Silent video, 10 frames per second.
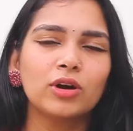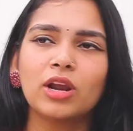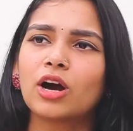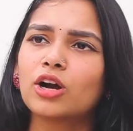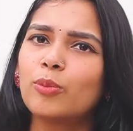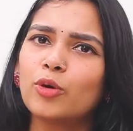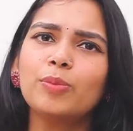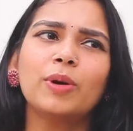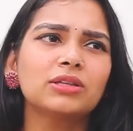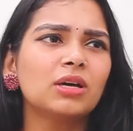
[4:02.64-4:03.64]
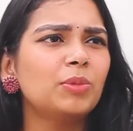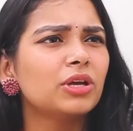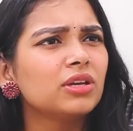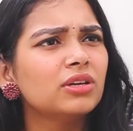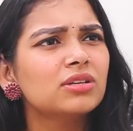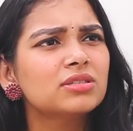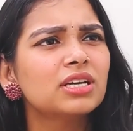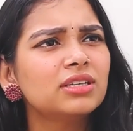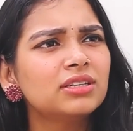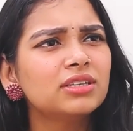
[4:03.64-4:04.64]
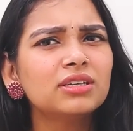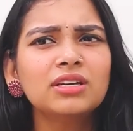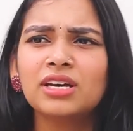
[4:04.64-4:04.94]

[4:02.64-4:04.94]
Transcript: போகலை அங்கே போய் பார்த்தா பெரிய செட்டு